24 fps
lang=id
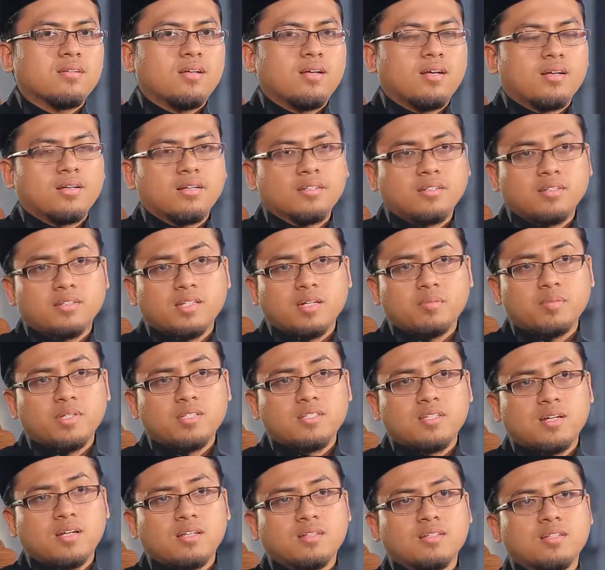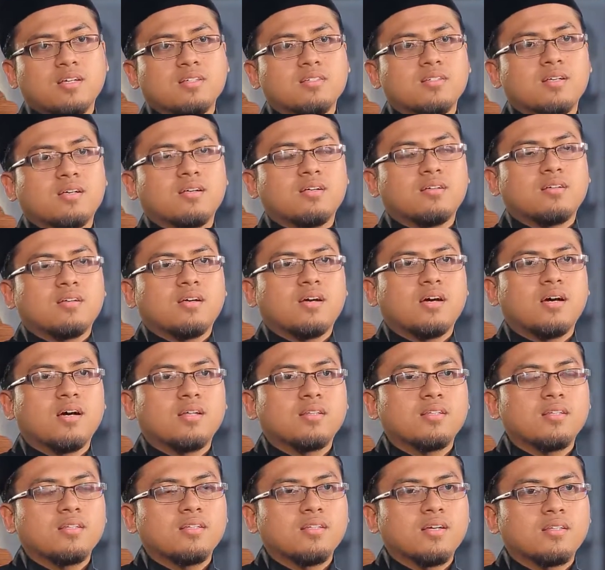akan tetapi senantiasa
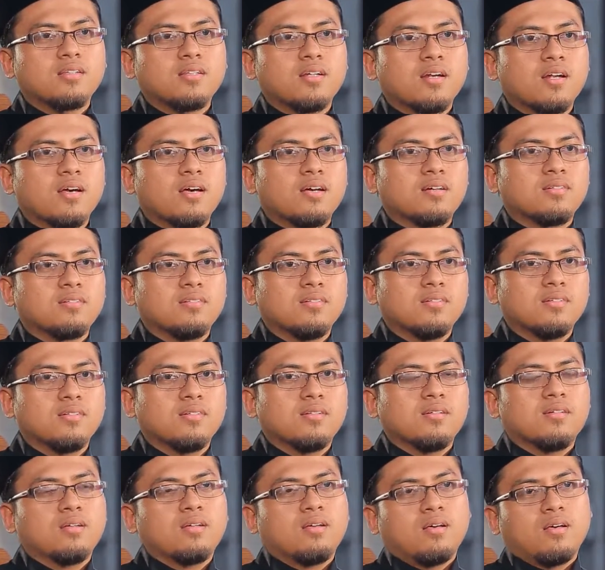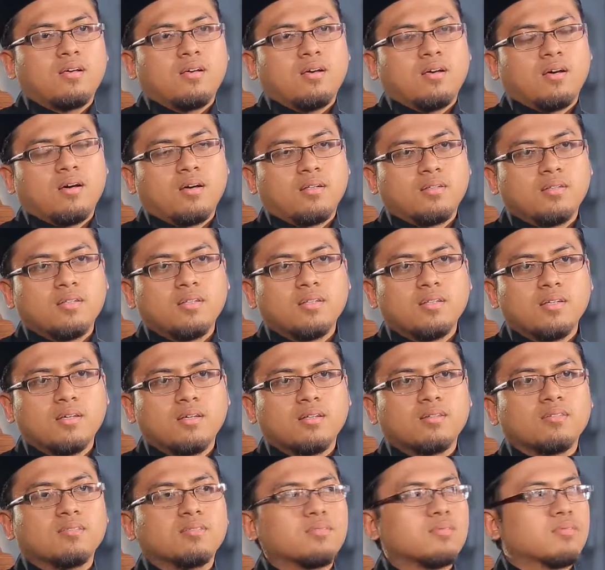hatinya tenang,
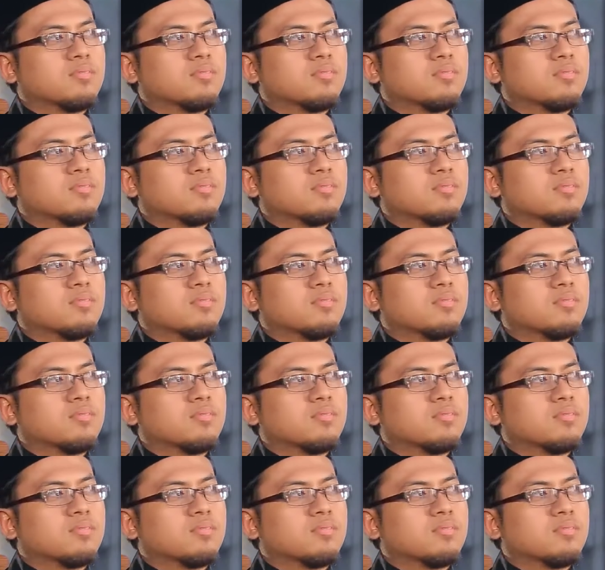hatinya